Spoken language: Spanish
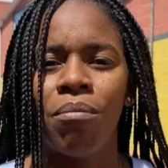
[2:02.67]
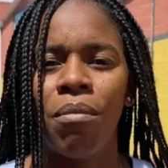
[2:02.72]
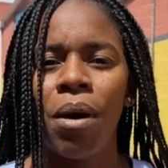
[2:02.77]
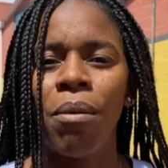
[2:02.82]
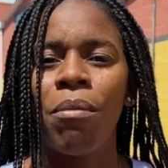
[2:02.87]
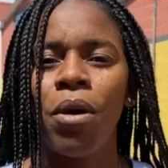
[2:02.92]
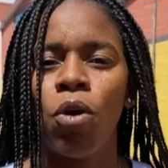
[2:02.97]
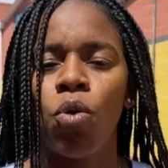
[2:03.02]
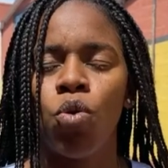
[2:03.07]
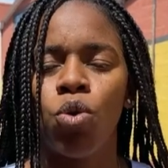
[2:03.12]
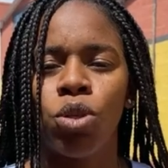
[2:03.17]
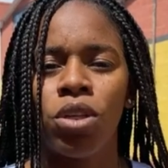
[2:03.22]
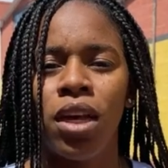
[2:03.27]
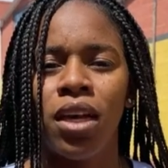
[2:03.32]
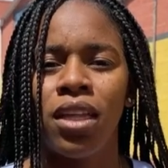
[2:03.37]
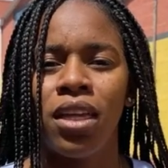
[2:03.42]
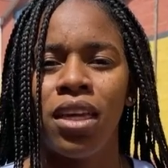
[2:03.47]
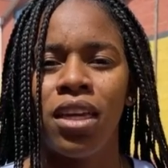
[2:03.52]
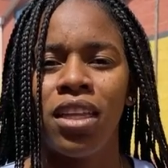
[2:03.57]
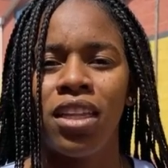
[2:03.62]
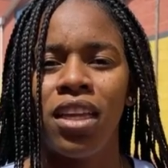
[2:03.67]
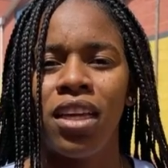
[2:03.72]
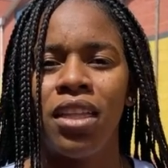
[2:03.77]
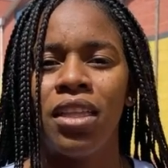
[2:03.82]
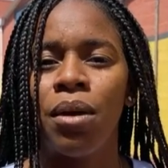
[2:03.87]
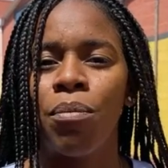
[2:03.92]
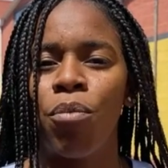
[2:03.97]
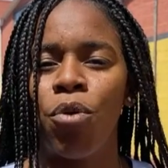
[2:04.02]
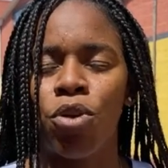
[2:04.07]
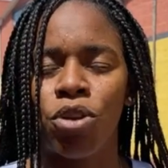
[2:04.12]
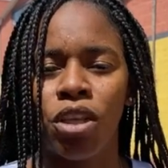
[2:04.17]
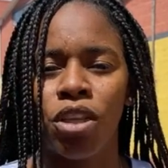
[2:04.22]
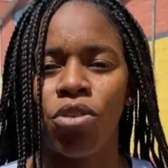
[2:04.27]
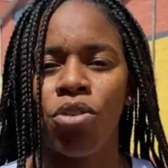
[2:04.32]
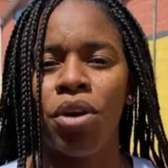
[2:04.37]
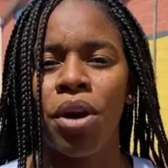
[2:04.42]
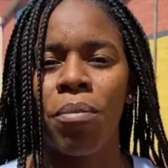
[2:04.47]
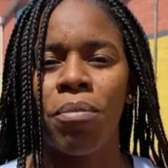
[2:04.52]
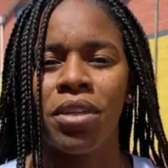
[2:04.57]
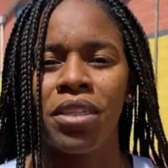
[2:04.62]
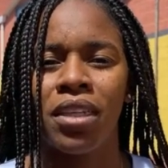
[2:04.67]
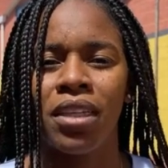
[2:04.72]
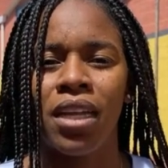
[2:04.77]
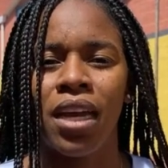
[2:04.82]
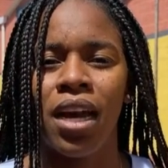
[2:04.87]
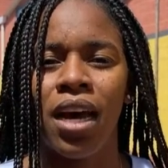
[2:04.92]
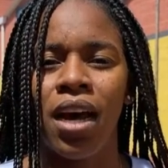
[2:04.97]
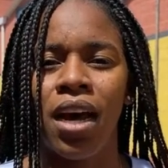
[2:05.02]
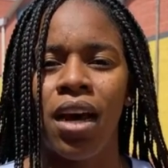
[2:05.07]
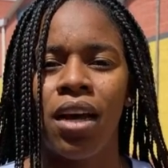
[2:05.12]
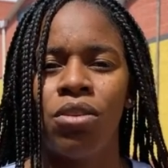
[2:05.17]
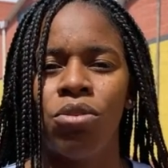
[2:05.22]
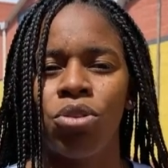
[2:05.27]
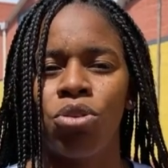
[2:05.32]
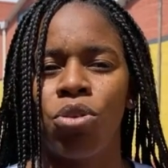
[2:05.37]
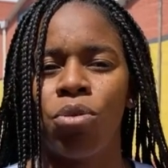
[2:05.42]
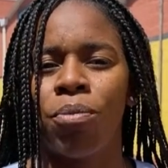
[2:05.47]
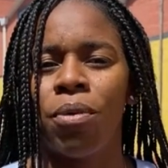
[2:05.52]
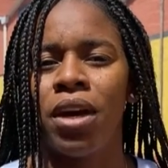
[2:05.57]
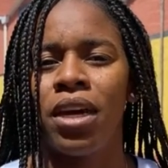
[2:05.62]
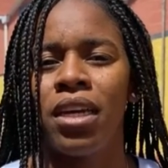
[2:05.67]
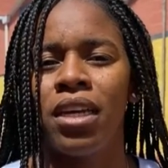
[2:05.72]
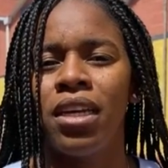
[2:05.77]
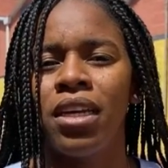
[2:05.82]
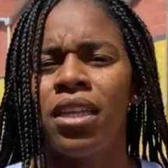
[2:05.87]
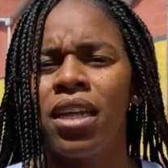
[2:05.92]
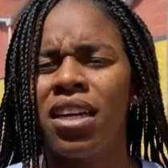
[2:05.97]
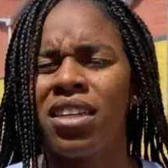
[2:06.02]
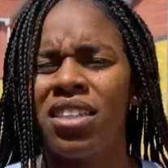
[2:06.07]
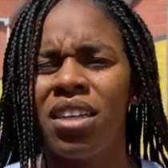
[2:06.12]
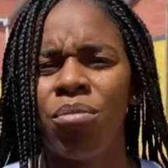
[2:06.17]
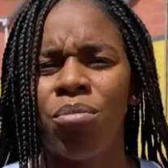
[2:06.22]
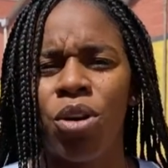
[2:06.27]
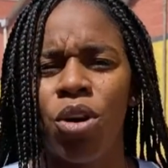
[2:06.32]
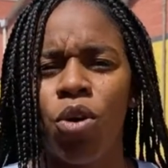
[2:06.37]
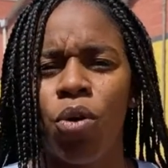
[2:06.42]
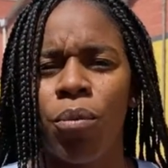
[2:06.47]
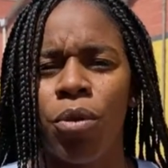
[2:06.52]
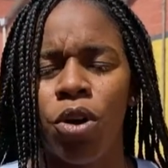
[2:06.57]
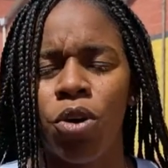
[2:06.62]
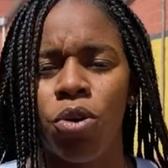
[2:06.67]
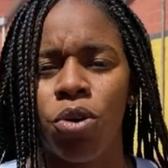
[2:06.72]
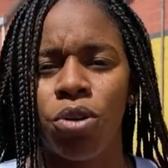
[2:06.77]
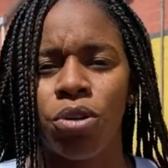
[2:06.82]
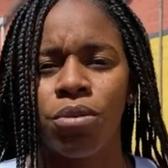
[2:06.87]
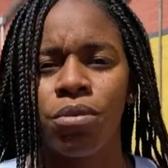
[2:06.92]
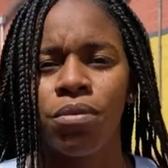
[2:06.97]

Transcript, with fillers: más me gusta del deporte, ¿no? representar a, a, nuestro país y dar siempre lo mejor.